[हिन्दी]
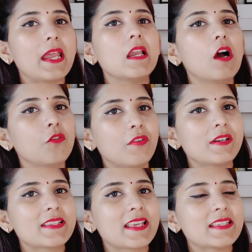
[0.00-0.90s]
प्लेन
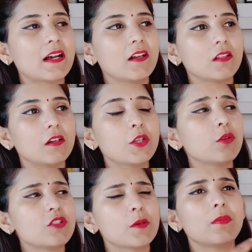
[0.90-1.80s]
आउटफिट्स के साथ यू
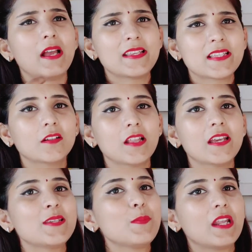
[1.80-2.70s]
नो know, जब ऐसा लगता है
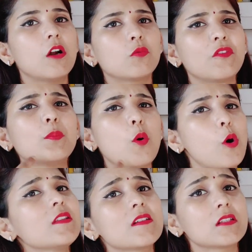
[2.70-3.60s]
कि मेरा आउटफिट
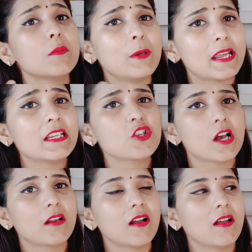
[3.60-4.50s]
बहुत ज़्यादा प्लेन
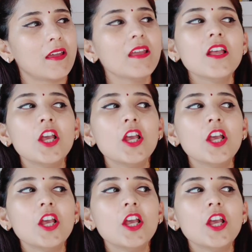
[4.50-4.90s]
जा रहा है